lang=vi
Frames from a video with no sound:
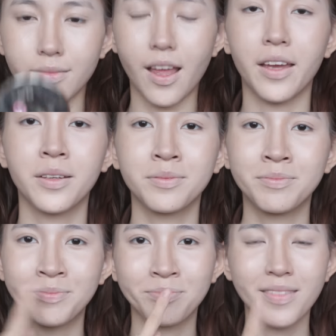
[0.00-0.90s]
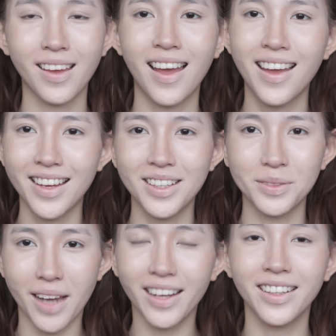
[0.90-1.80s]
Đây
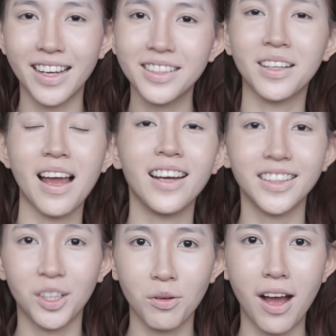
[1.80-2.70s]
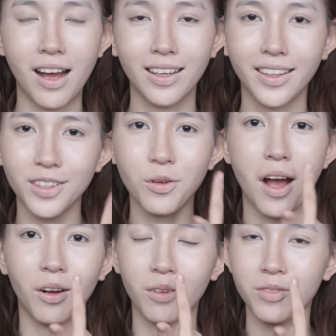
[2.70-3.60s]
Đây, đây chính là hai thành quả Kết
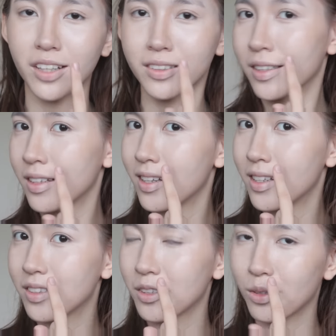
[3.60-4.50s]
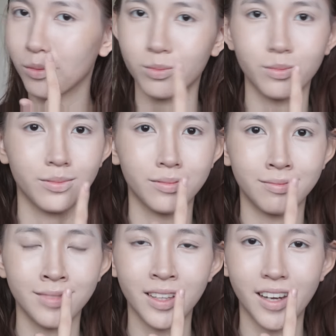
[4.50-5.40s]
quả của việc sử dụng
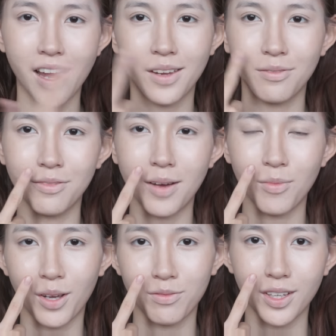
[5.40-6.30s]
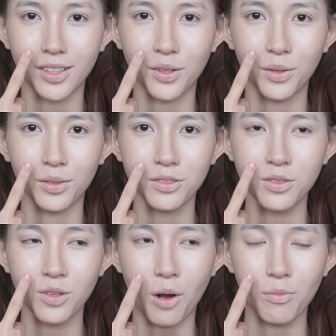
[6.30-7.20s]
như thế này và một cái việc nó
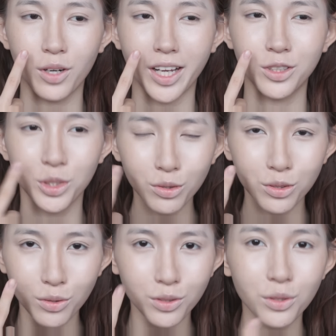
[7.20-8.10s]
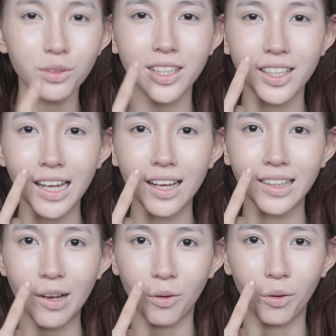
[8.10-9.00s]
có một cái chút chút chút kỹ năng
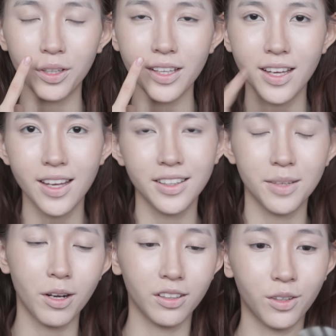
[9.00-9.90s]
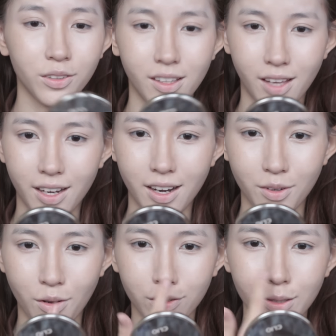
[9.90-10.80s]
tạo khối thì mọi người có thể thấy là
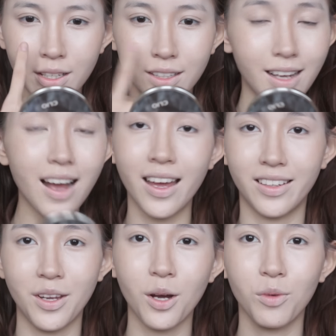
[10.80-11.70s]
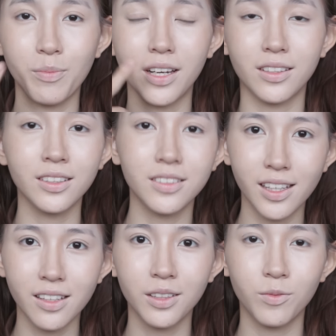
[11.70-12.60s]
nó khác hẳn nhau một bên là tự
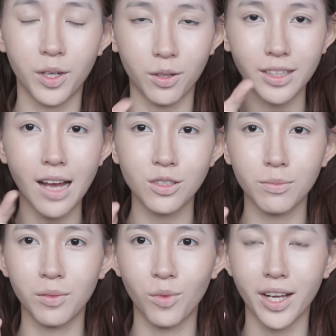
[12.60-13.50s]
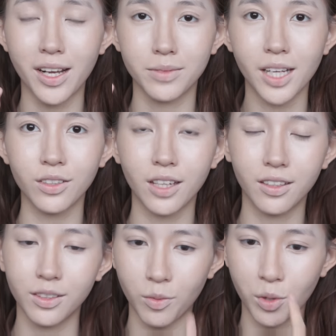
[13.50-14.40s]
nhiên hơn và nó tạo cho mình một cái cảm giác nó thật
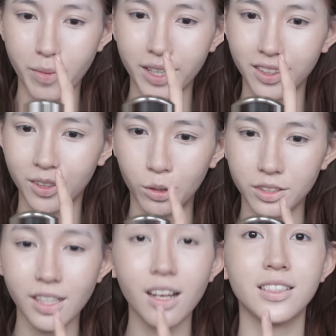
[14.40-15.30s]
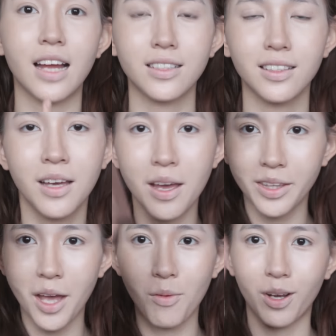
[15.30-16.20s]
hơn và một bên thì nó rất là giả chân
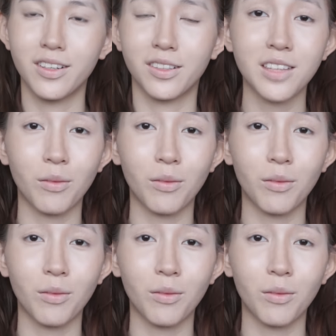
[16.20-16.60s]
theo một cái đường